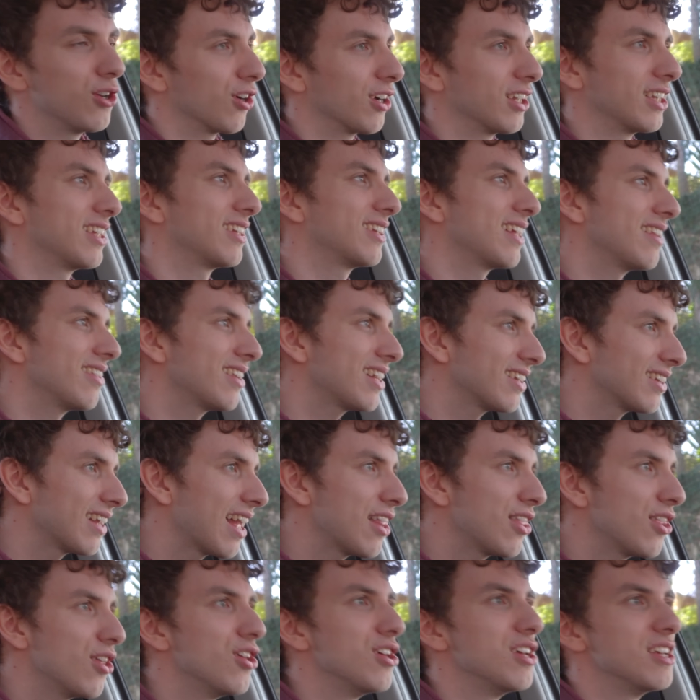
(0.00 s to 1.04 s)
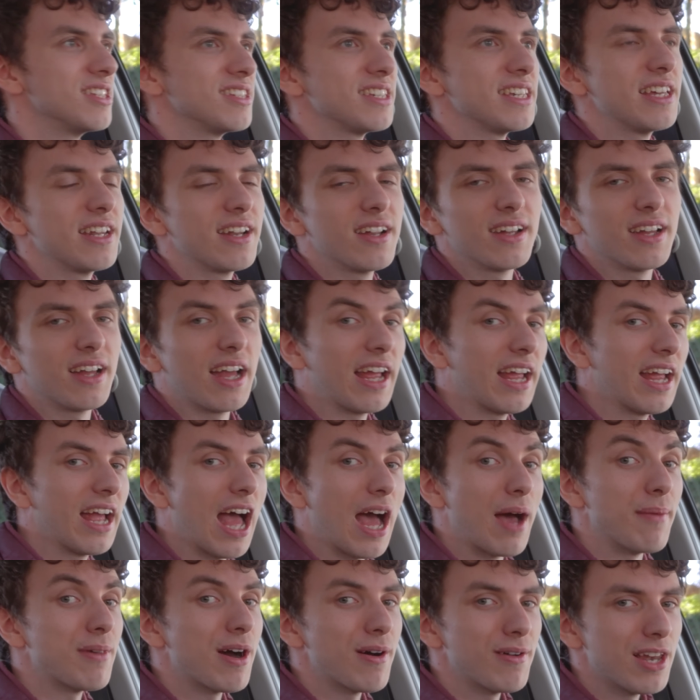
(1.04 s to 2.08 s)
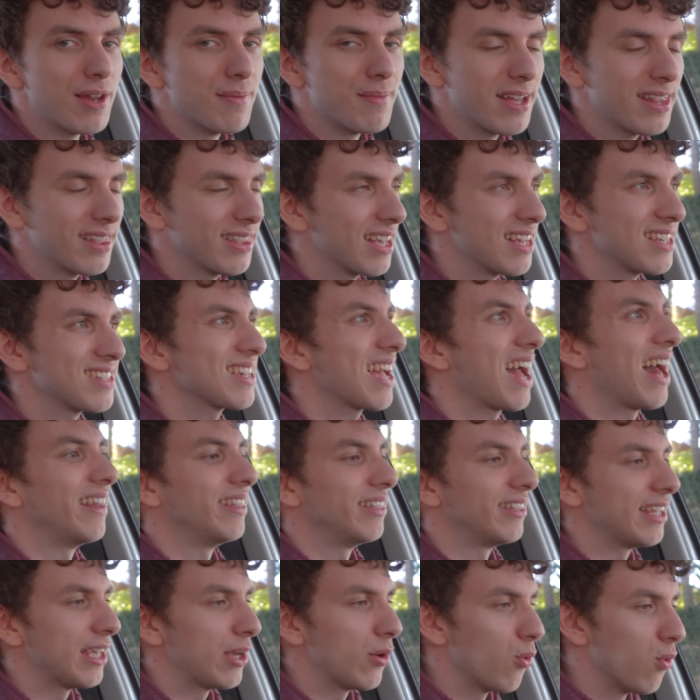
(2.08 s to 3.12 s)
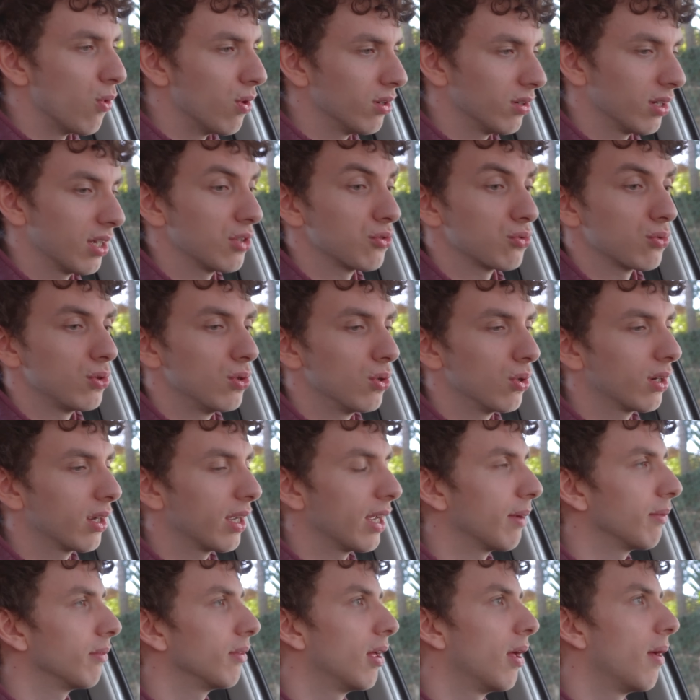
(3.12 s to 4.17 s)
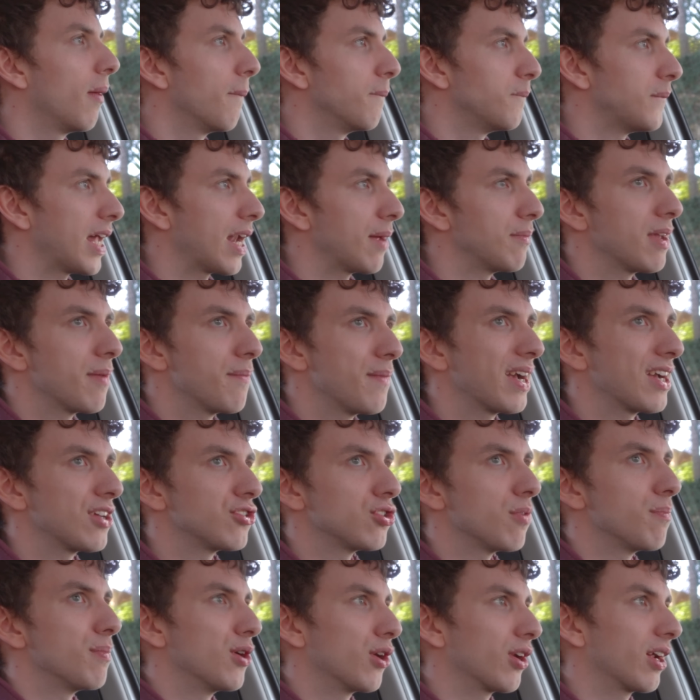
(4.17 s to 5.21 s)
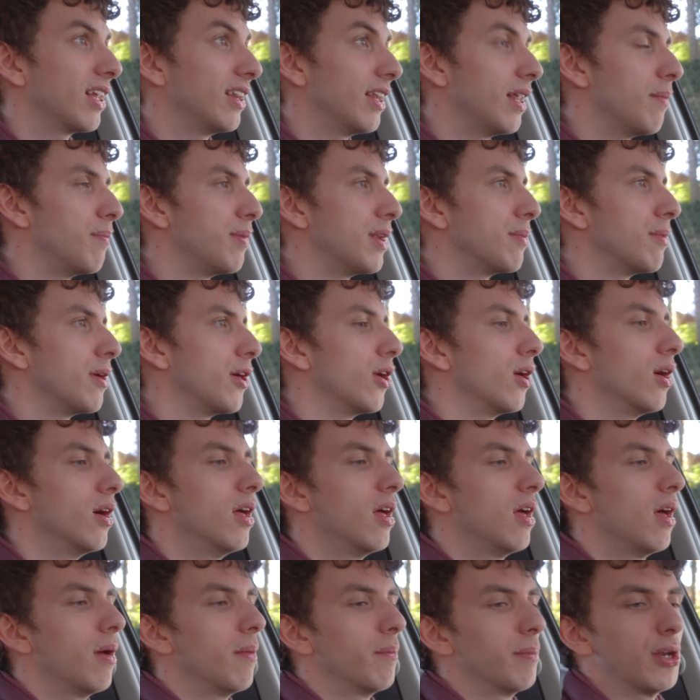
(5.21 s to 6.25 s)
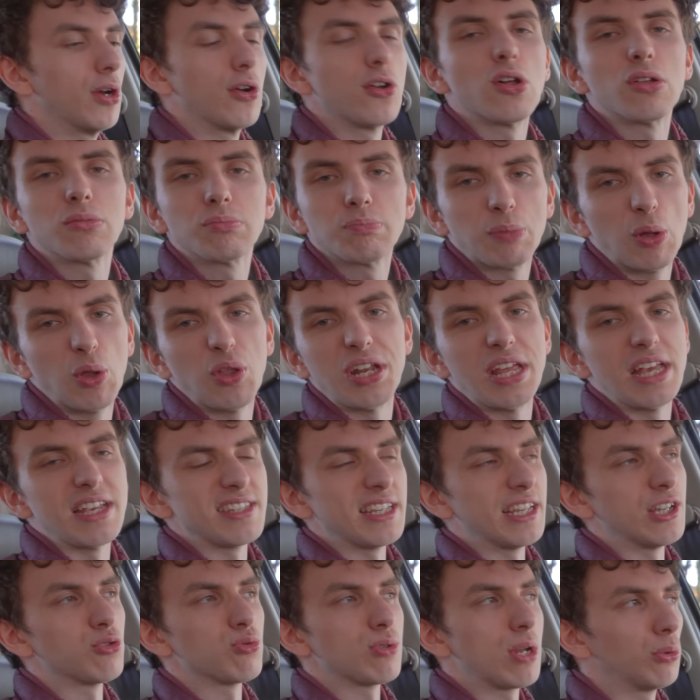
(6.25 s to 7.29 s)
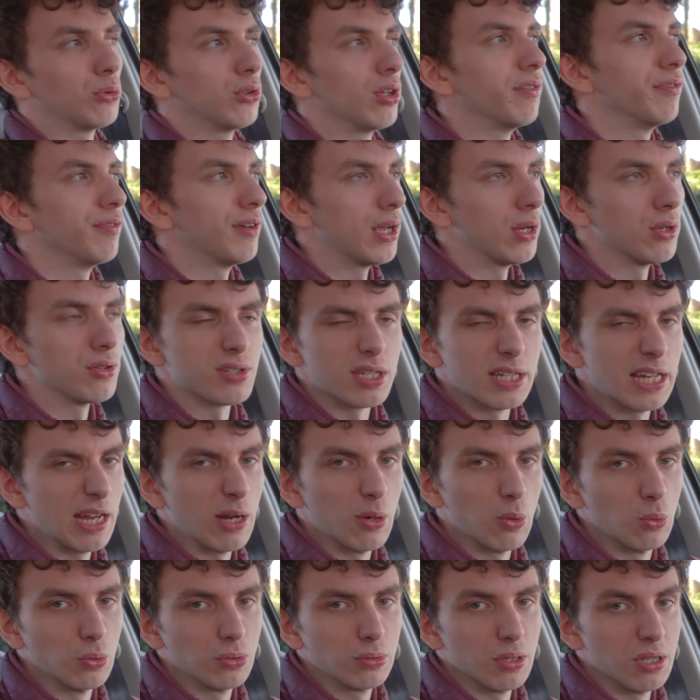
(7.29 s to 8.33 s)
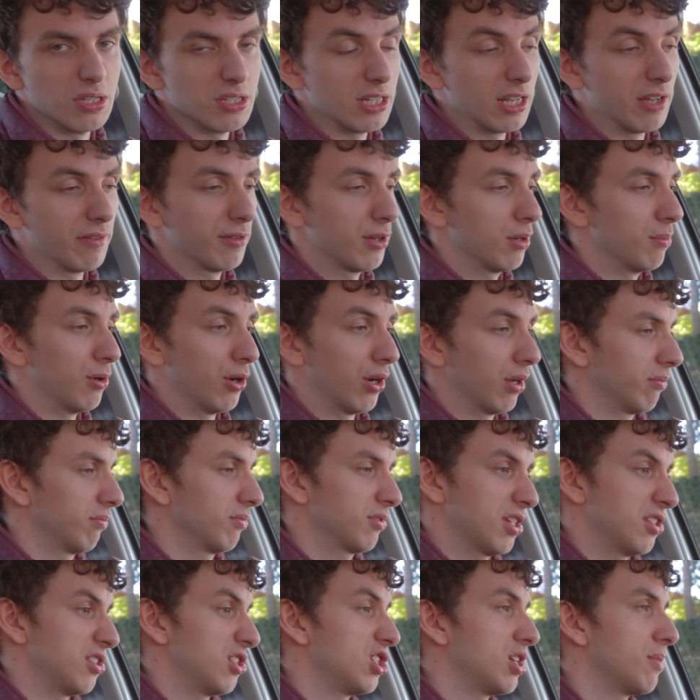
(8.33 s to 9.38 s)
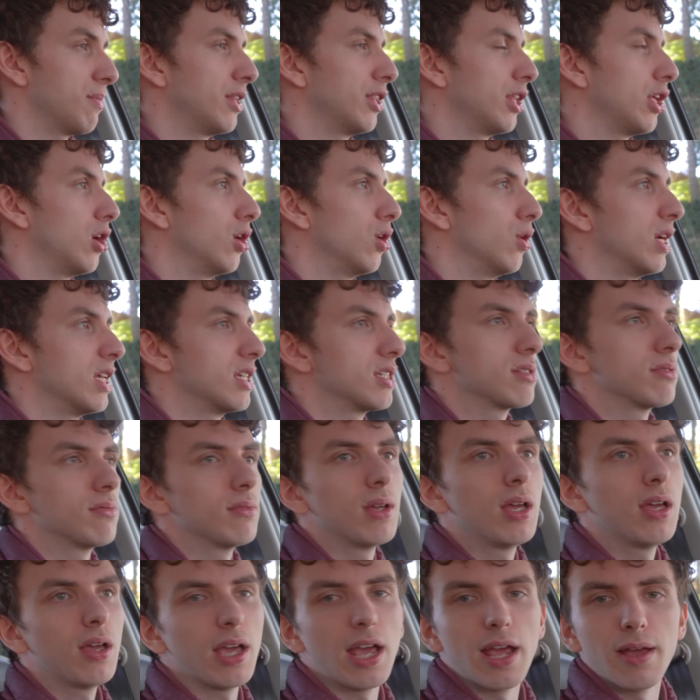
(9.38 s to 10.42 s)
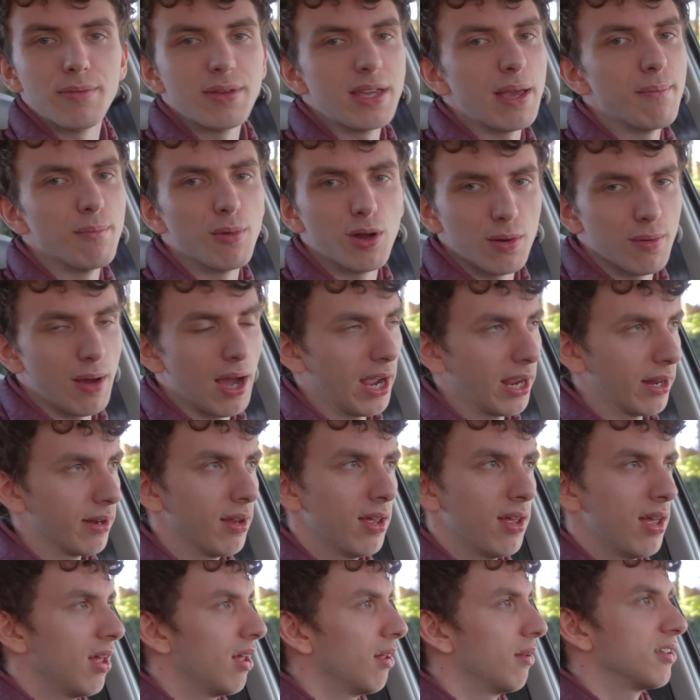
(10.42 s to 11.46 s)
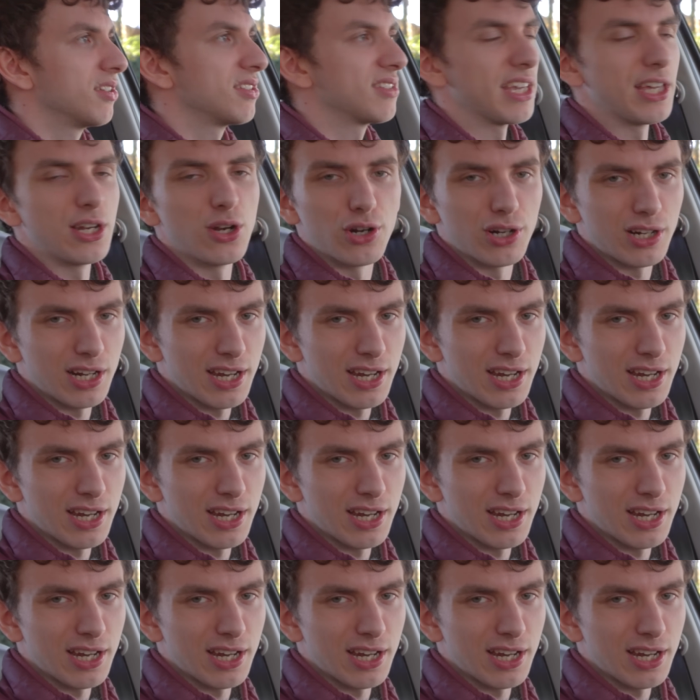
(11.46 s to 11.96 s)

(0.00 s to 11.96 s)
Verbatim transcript: lo que te están tratando de decir eh, amablemente es antiguo. Es un look que para mí envejeció peor que el del primero. Pero no podría decir que es un auto feo, sería injusto decir que feo porque sencillamente no lo es. Es bien Volkswagen, cero